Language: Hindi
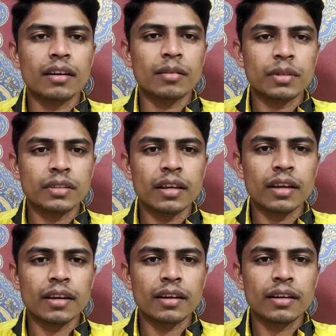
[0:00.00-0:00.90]
करना पड़ता
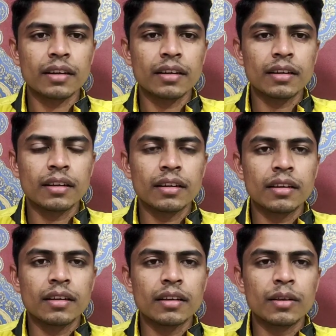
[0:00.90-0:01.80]
है
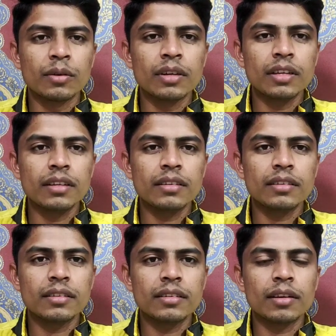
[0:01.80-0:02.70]

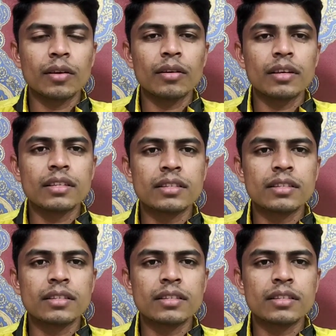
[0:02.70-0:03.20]
क्योंकि